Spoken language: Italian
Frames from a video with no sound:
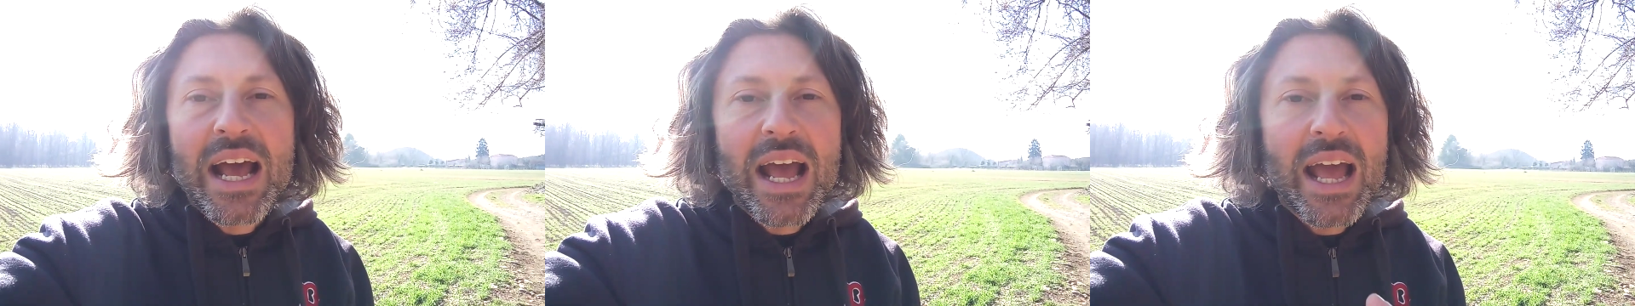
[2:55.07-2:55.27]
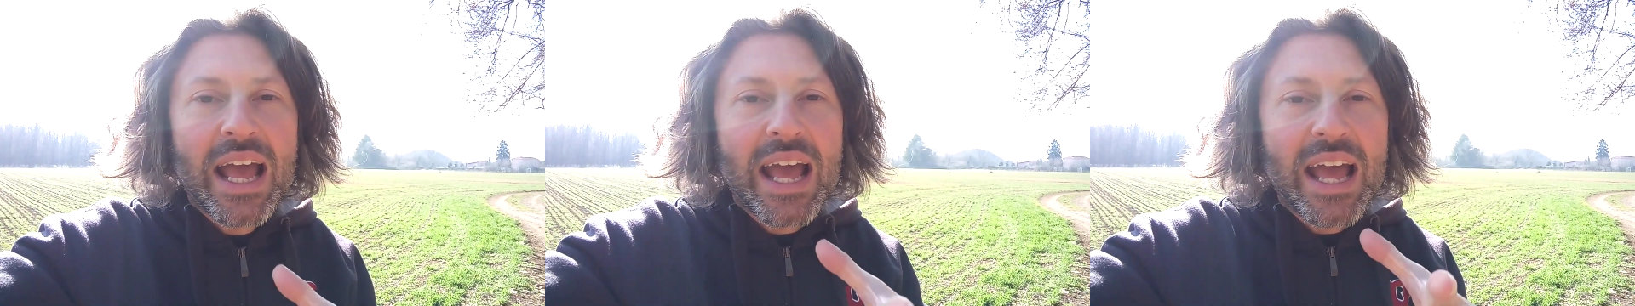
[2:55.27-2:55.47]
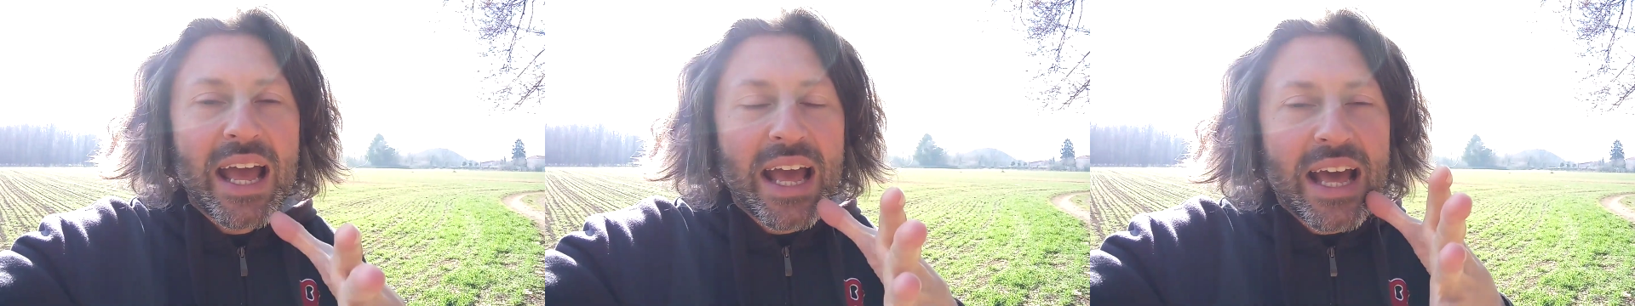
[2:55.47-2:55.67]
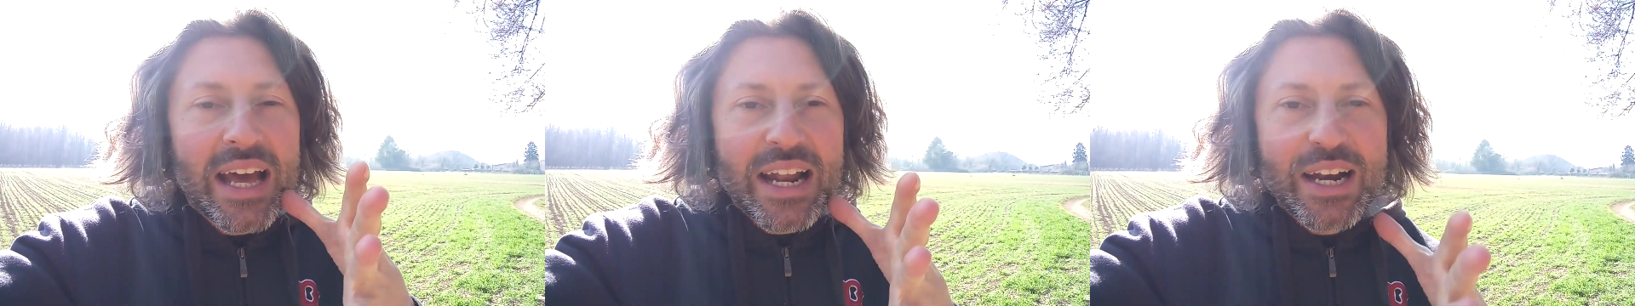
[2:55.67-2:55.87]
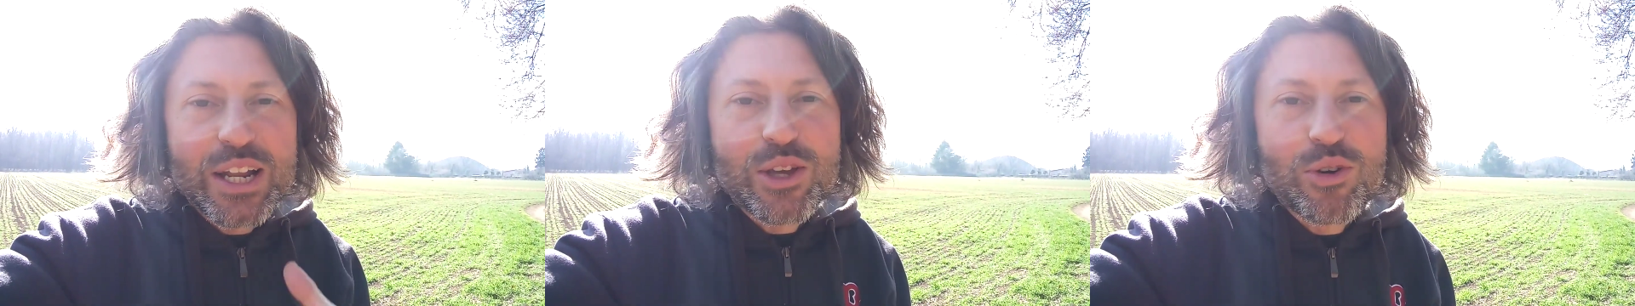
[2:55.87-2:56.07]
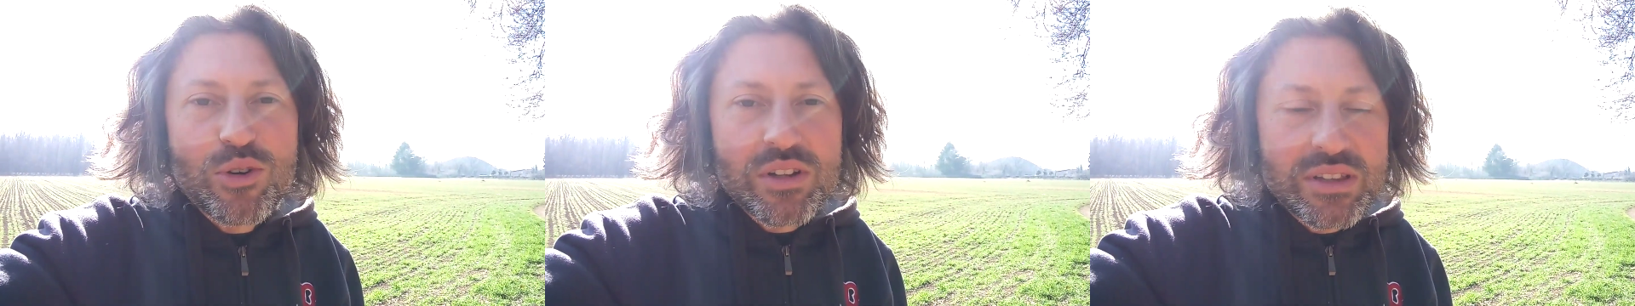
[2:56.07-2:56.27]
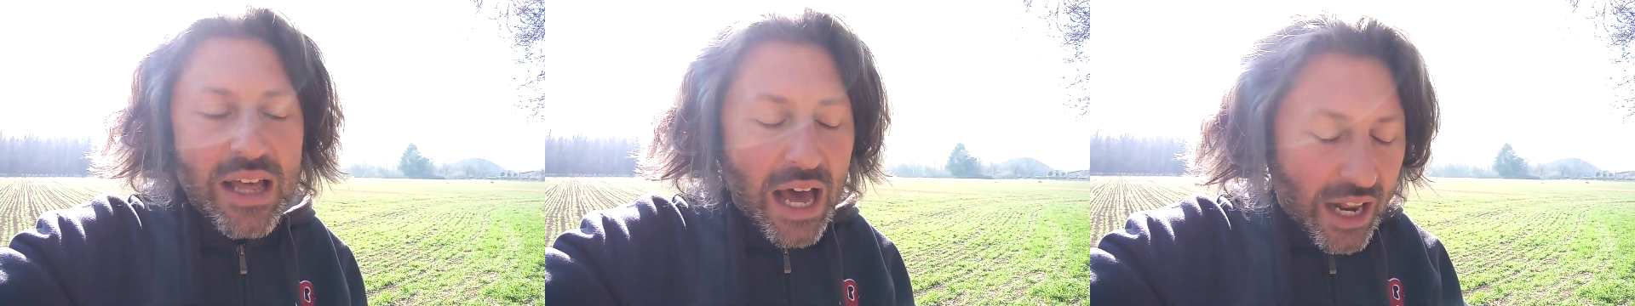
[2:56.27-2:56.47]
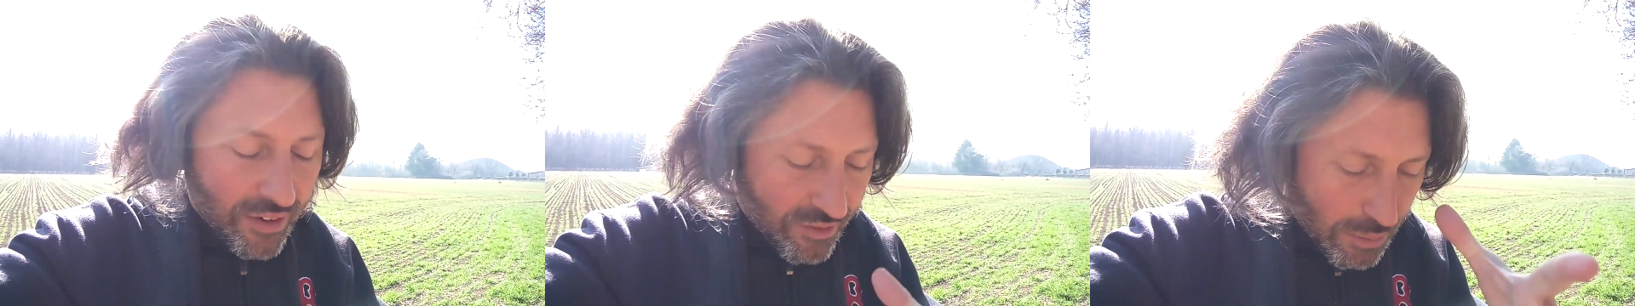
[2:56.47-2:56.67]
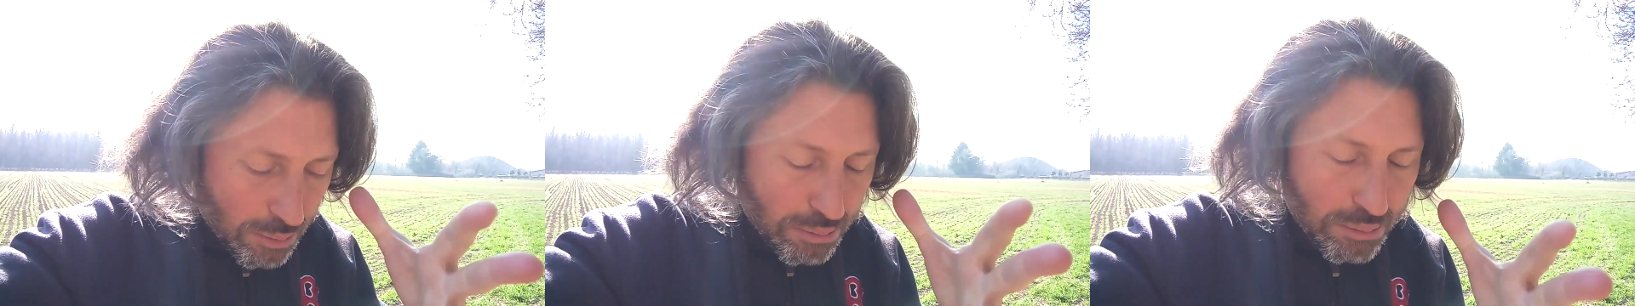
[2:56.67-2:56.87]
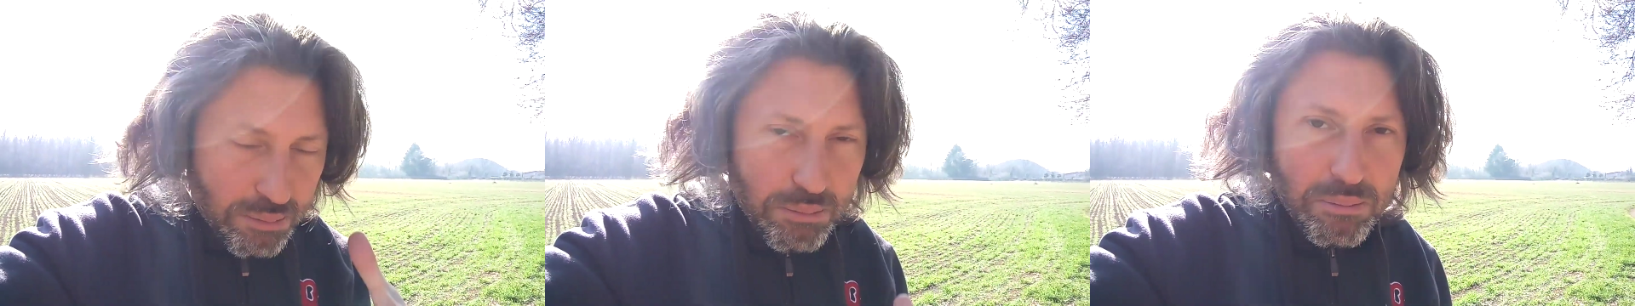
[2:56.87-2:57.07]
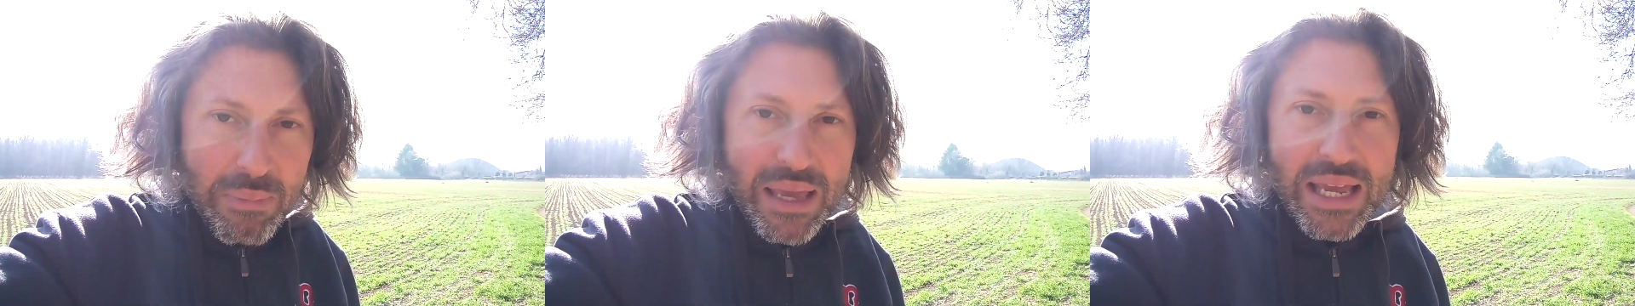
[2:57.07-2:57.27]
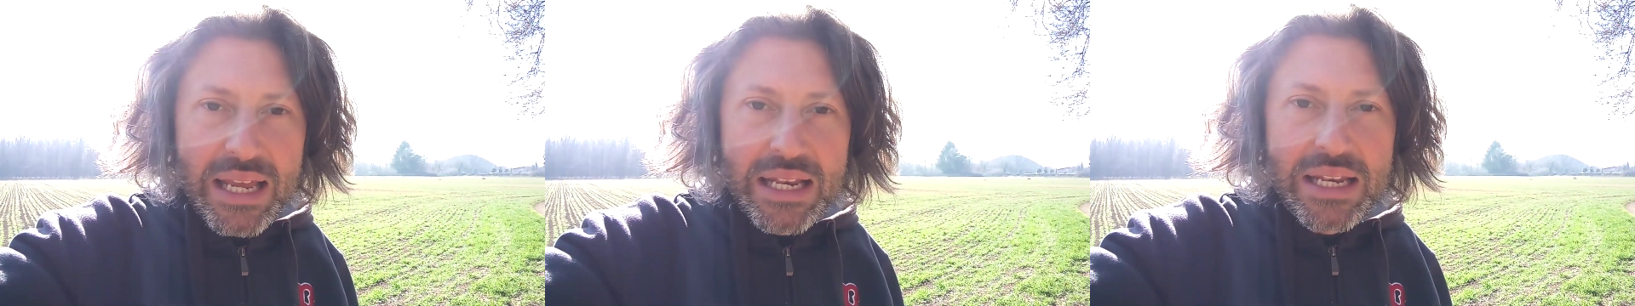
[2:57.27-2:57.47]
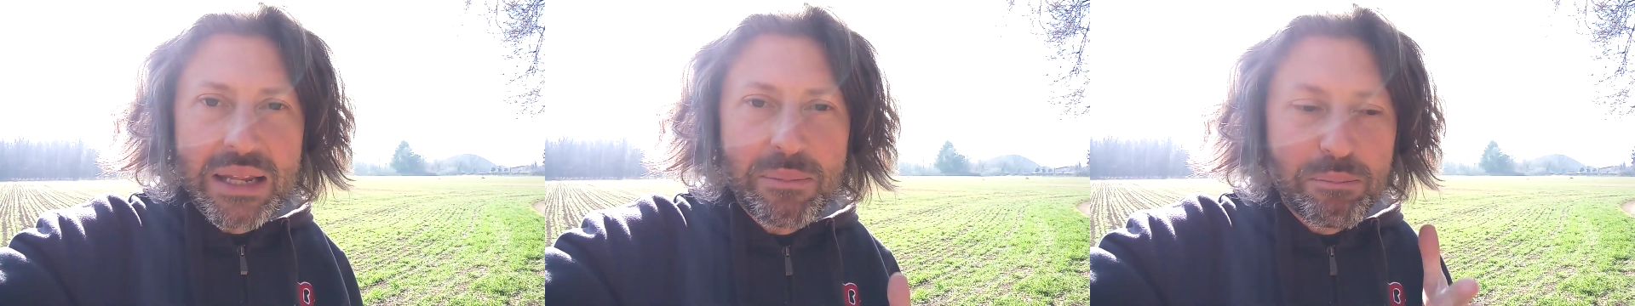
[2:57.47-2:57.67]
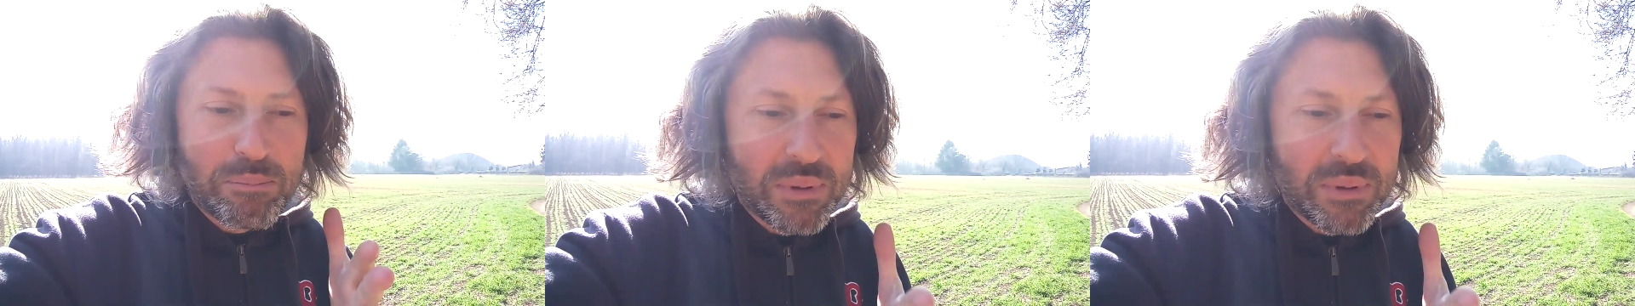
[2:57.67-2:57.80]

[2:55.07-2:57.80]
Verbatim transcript: è ricordarvi ben